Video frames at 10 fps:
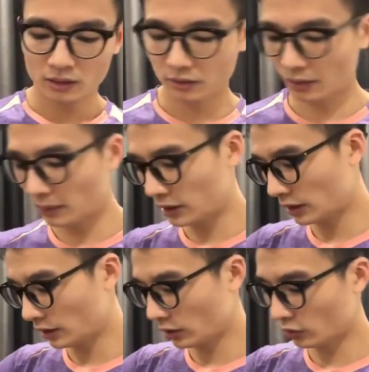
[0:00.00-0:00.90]
và bây
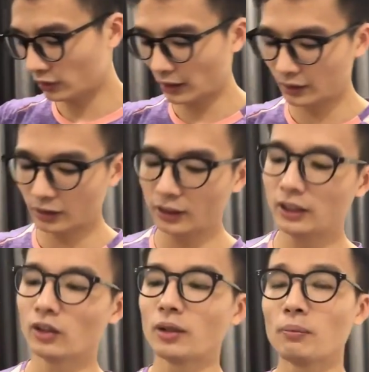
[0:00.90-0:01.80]
giờ thì Hùng sẽ giới
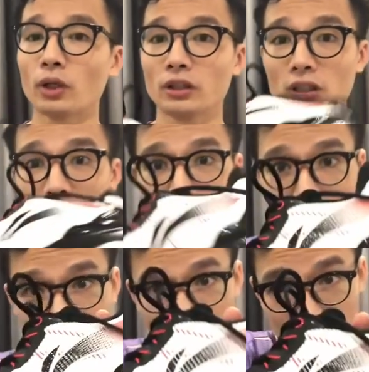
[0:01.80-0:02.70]
thiệu đến mọi người
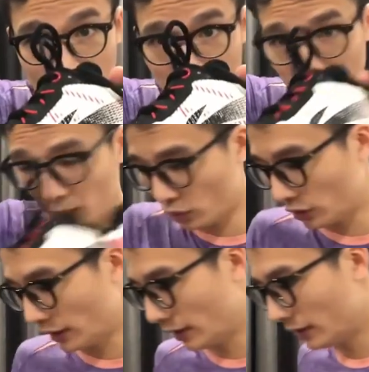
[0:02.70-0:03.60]
Đây, mẫu giày